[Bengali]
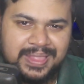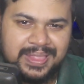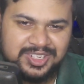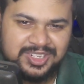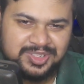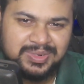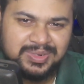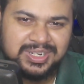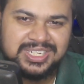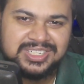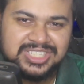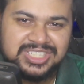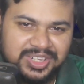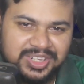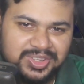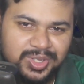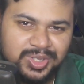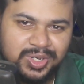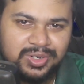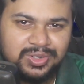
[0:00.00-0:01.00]
নাজমুল হাসান
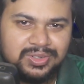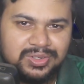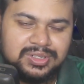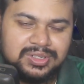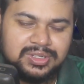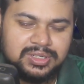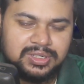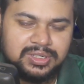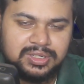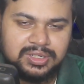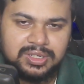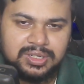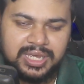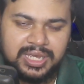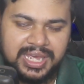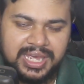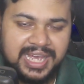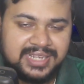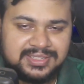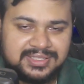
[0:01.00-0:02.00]
শান্ত
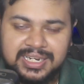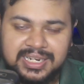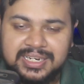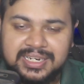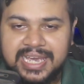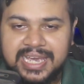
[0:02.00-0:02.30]
এক্সেলেন্ট